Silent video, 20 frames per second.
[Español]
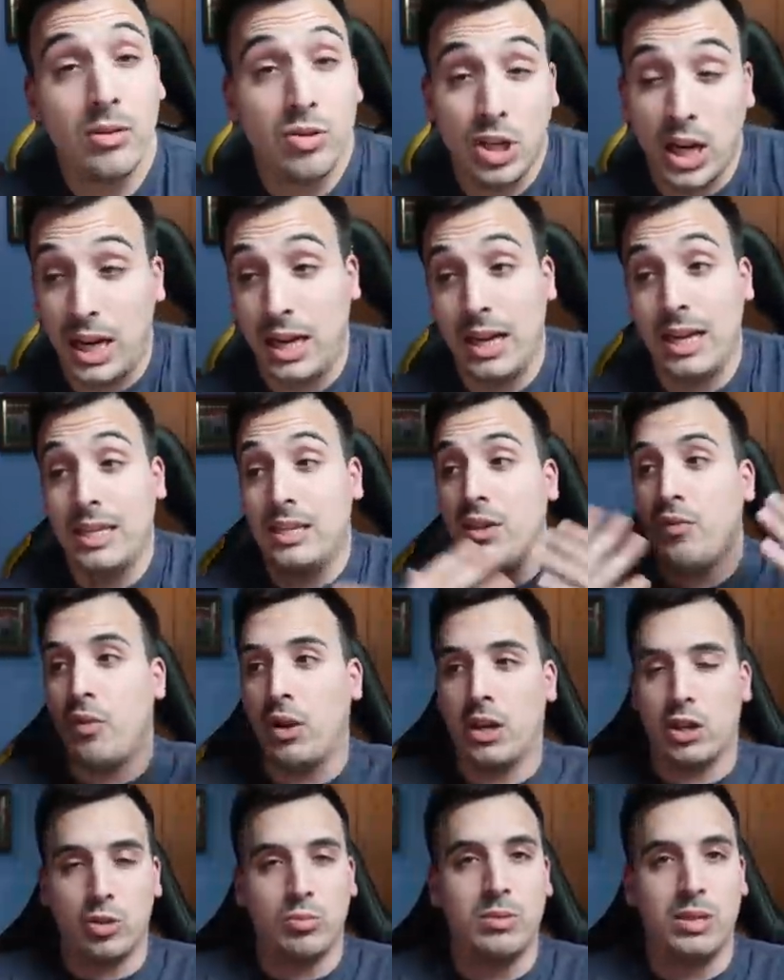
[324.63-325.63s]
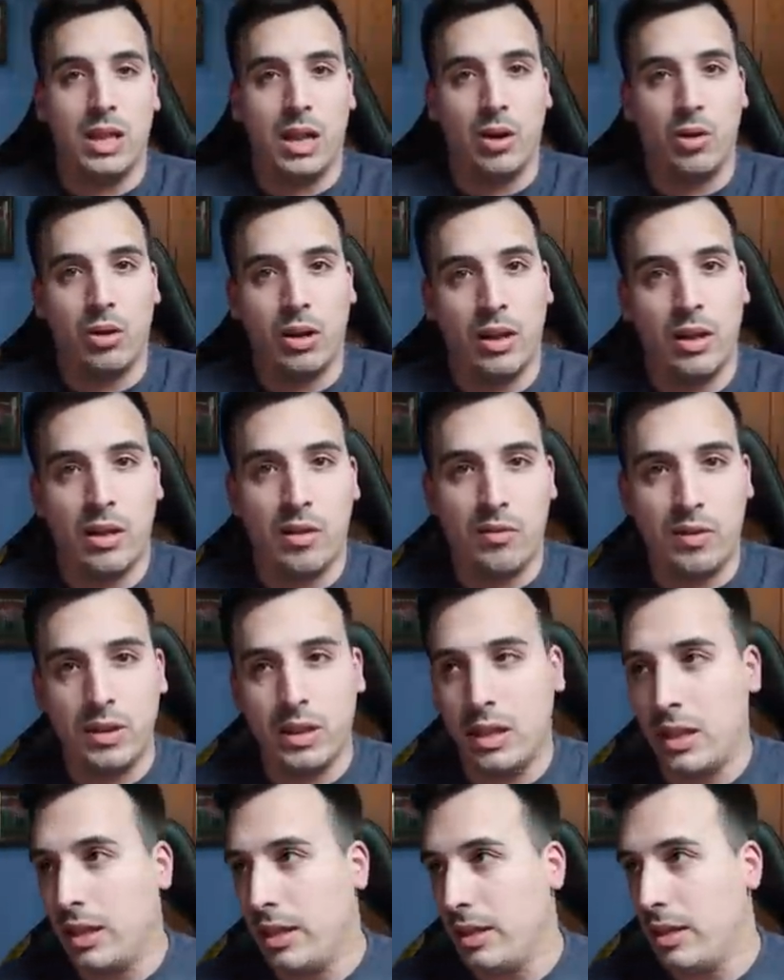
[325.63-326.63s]
O sea, ese fue el resumen de la jornada del
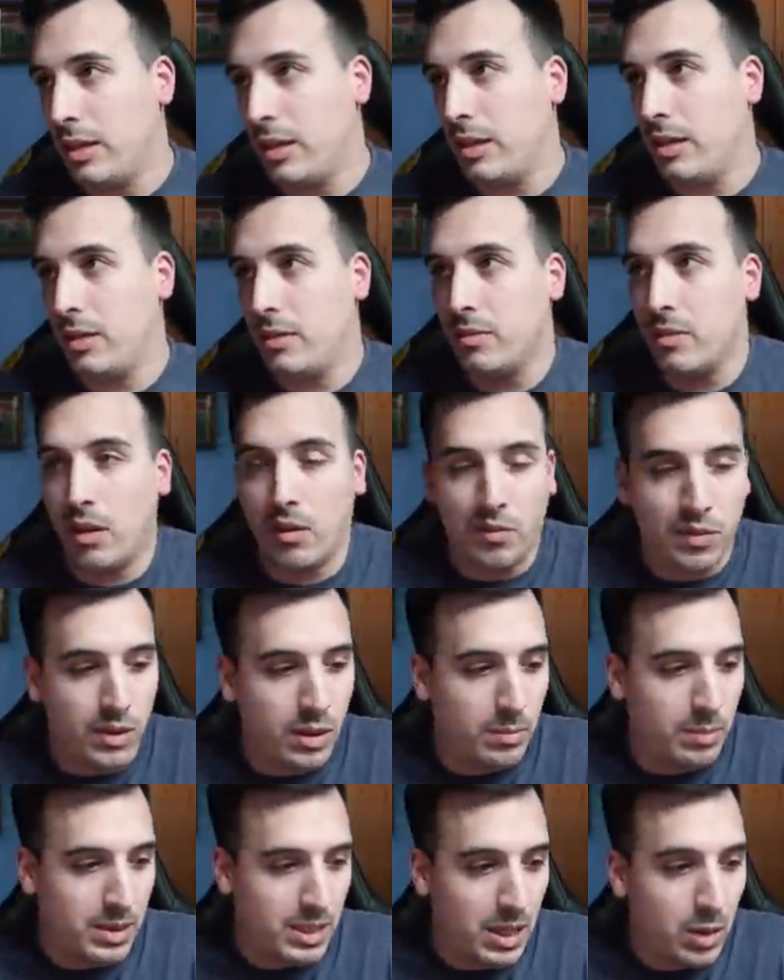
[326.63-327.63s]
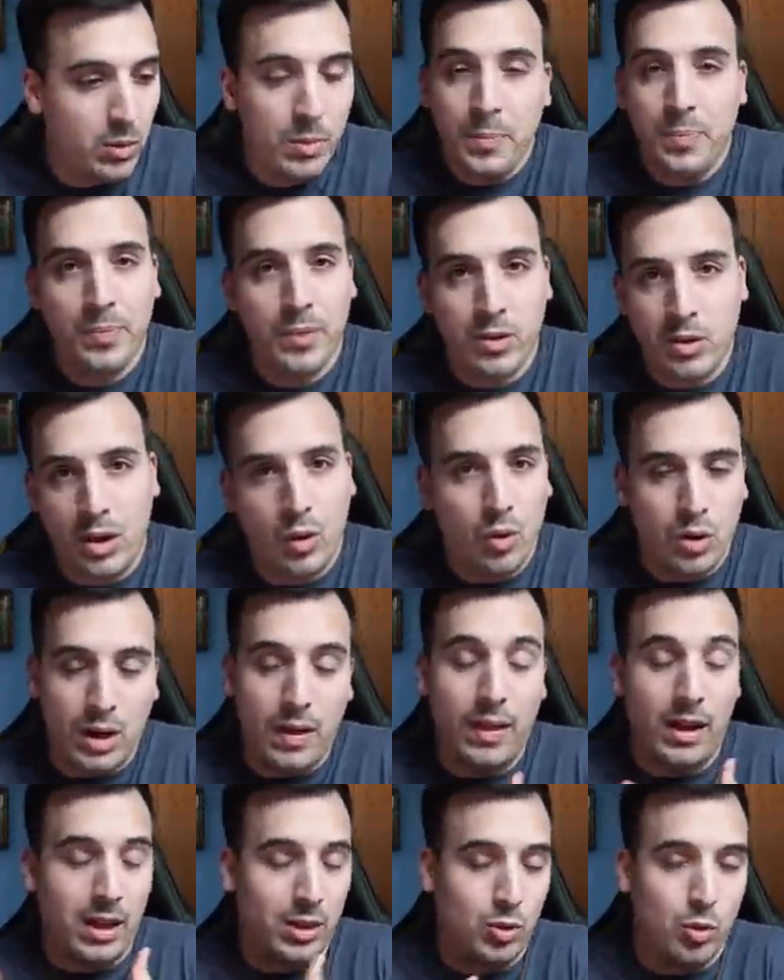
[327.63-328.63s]
fin de, del fin de pasado. Una
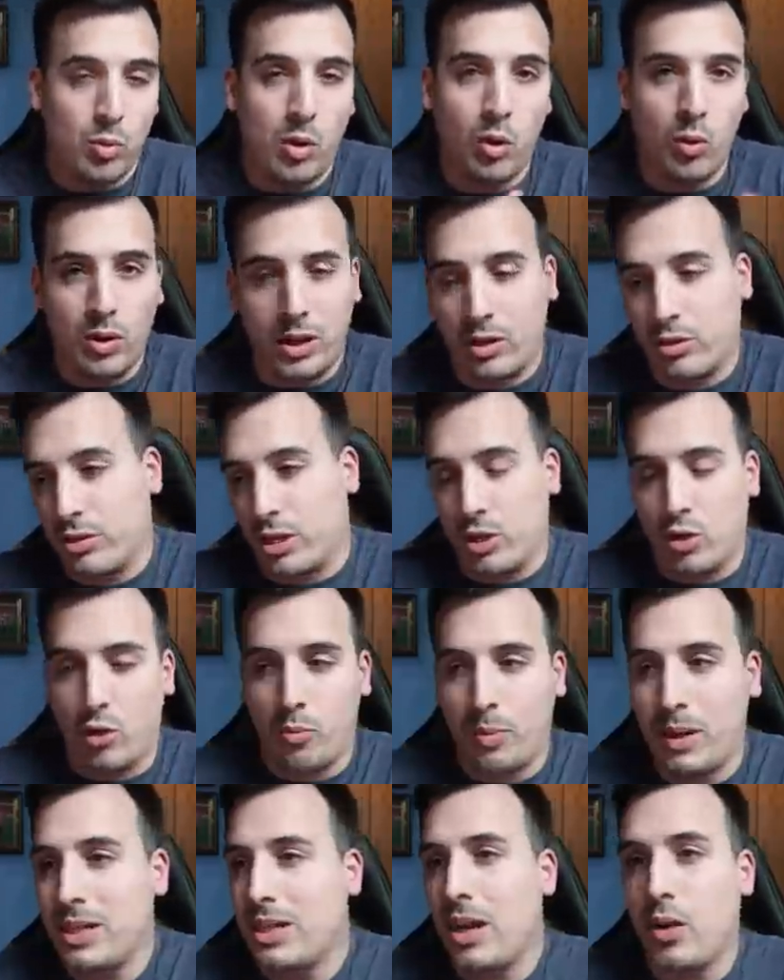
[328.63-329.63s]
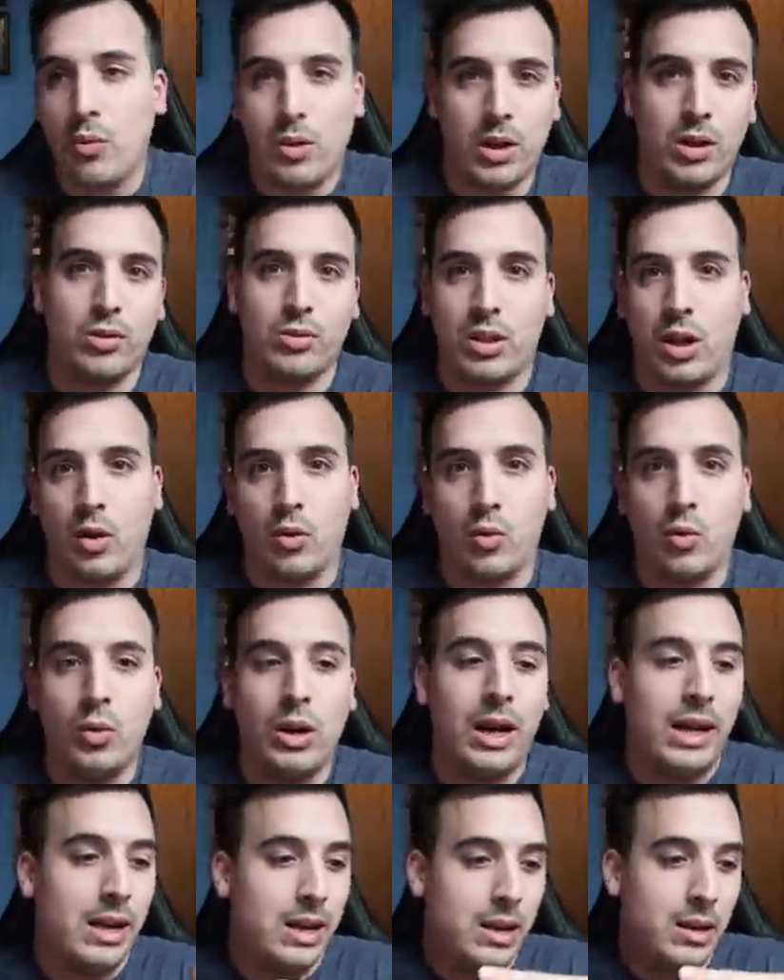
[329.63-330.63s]
jornada que tuvo alguna que otra sorpresa, alguna que otra
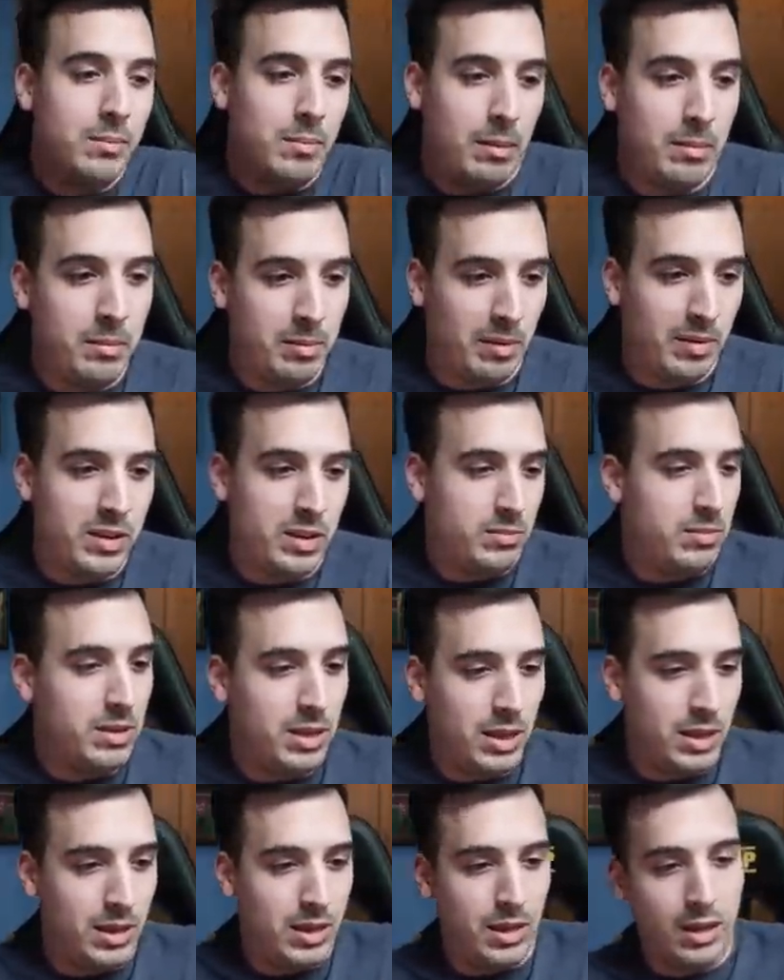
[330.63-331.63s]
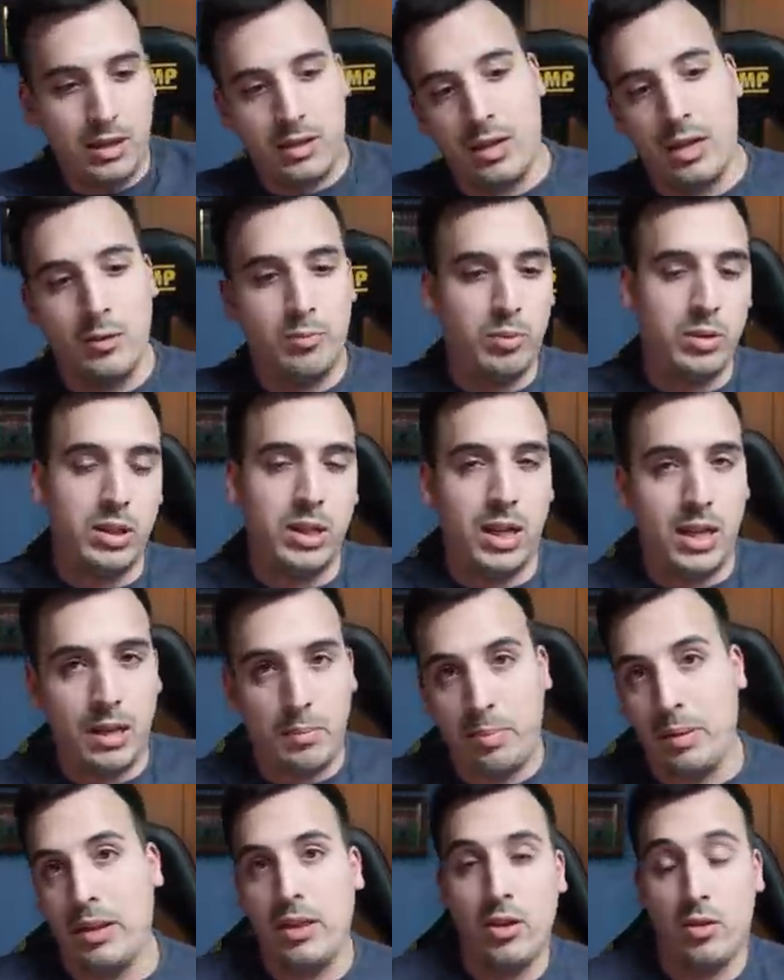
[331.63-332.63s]
locura. Para mí, precisamente, el que el Sporting
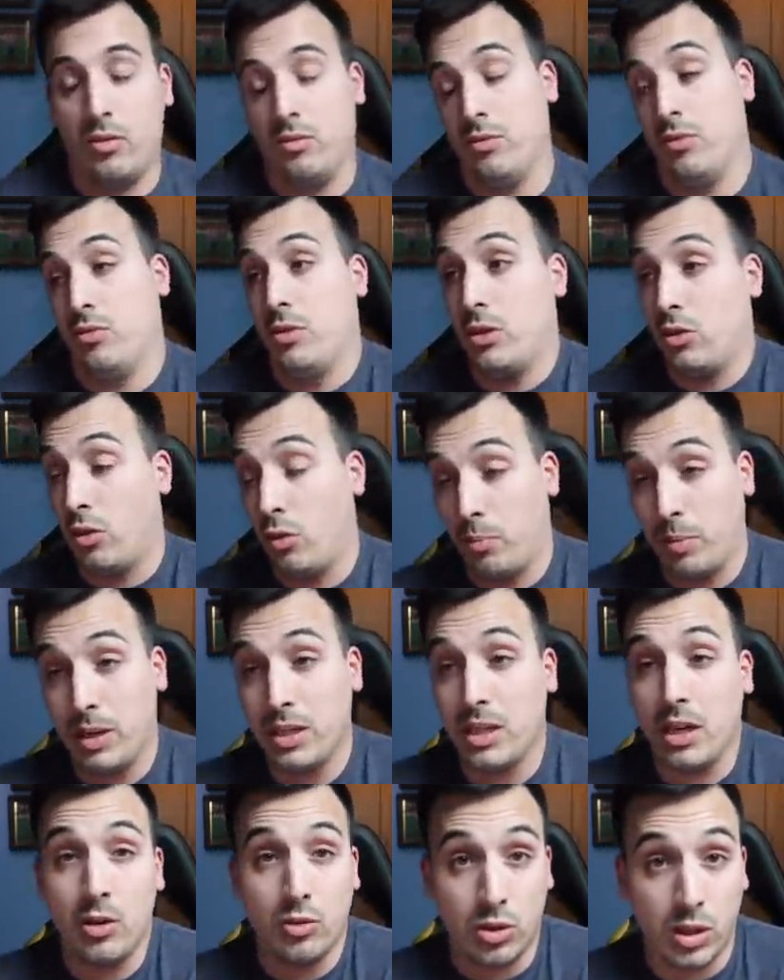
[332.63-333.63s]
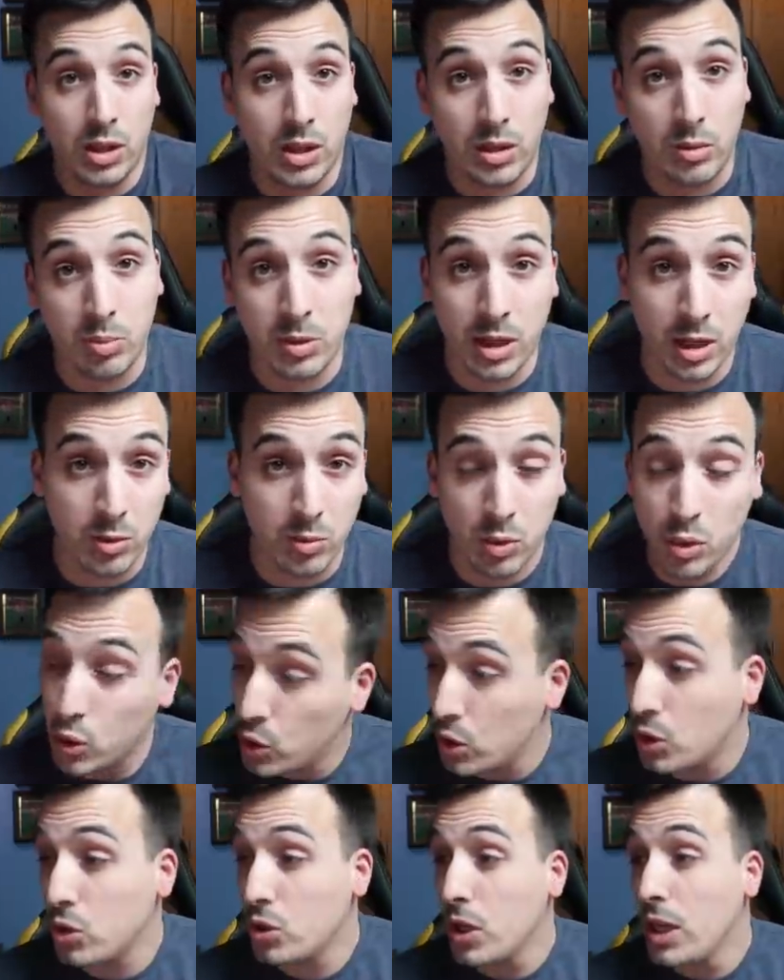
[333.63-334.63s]
haya perdido y una sorpresa, no sé qué opináis
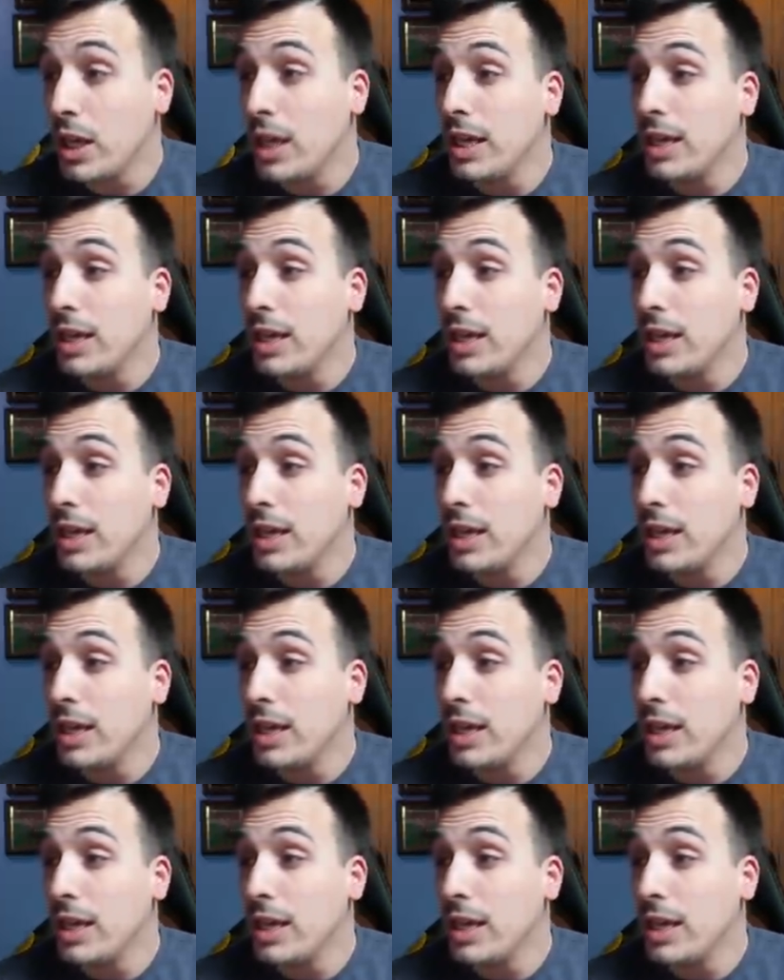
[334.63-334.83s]
vosotros.